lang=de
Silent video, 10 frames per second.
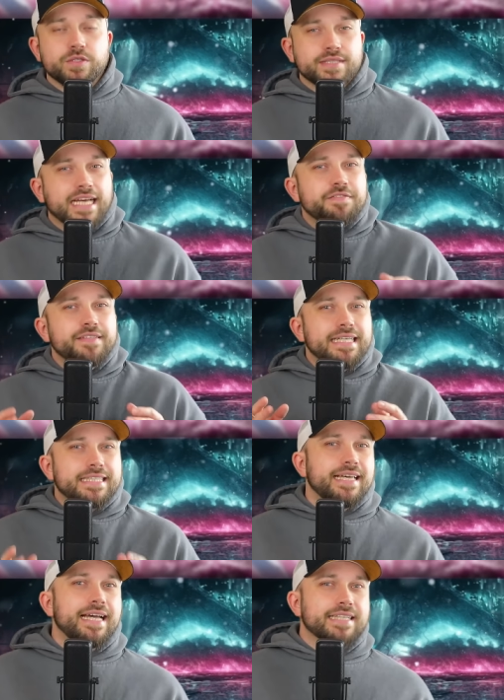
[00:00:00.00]
Und das finde ich
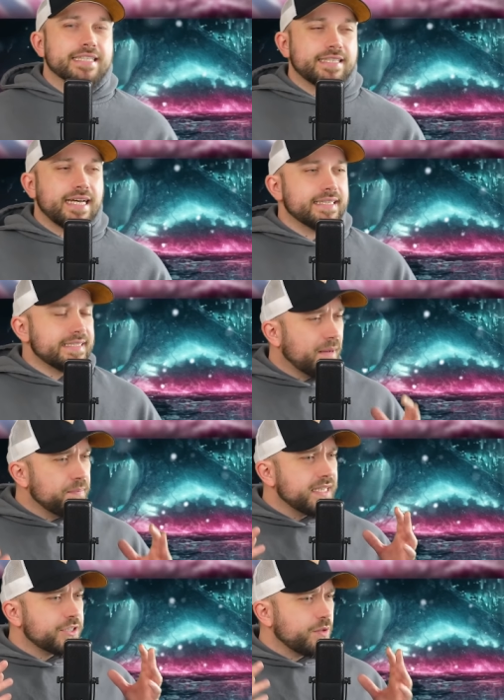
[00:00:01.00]
sehr interessant. Ich habe
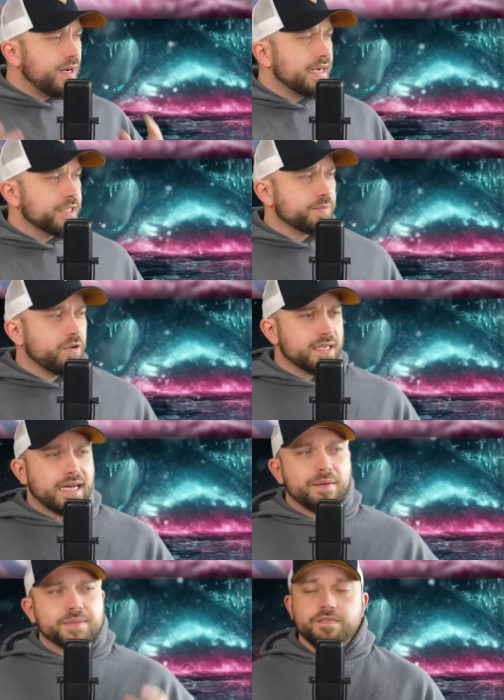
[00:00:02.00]
es ja schon mal angesprochen
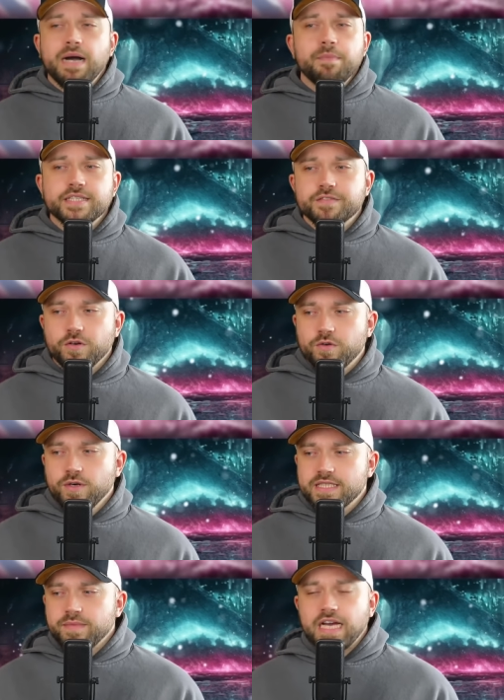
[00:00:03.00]
gehabt. Wir haben erst vor
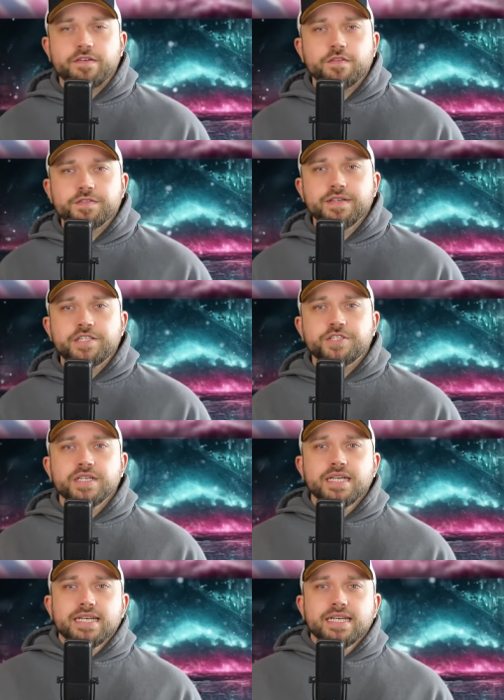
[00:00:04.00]
kurzem live auf Twitch